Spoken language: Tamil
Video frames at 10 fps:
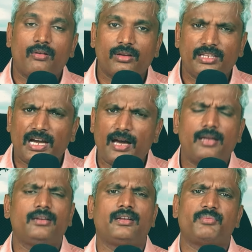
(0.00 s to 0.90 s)
அவங்க
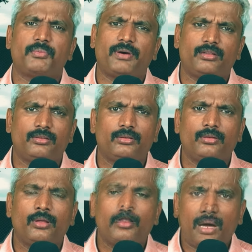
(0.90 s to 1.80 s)
யாருன்னு நம்ம பார்த்தோம்
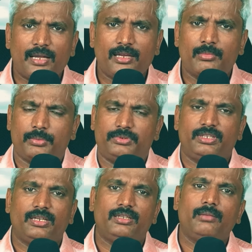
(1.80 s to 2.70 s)
ஆதியாம
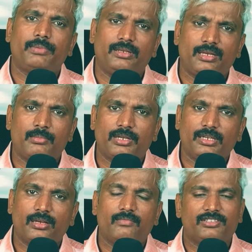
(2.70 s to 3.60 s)
புஸ்தகத்தில் பத்தாம்
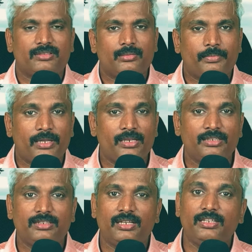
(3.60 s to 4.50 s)
அதிகாரம் வசனம்
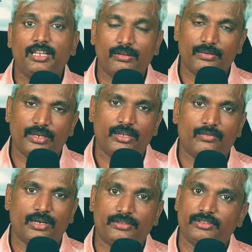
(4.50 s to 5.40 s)
பதினஞ்சுலேருந்து இருபது
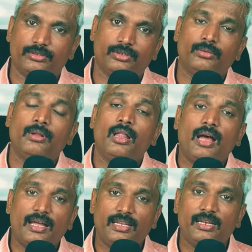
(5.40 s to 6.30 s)
வரைக்கும் வாசித்தோம்
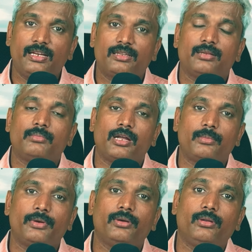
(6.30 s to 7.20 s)
அதே நேரத்தில்
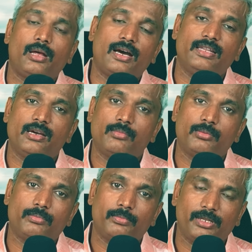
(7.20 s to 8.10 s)
மறுபடியும்
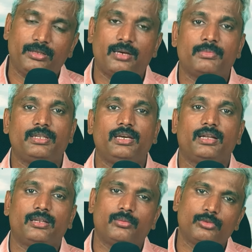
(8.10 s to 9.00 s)
ஆதியாமம் பத்தாம்
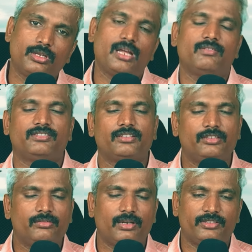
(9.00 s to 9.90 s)
அதிகாரத்தில் முதலாவது
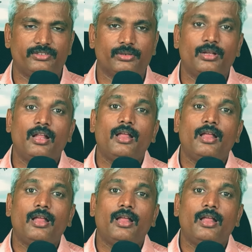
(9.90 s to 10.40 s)
வசனத்தையும் வாசித்தோம்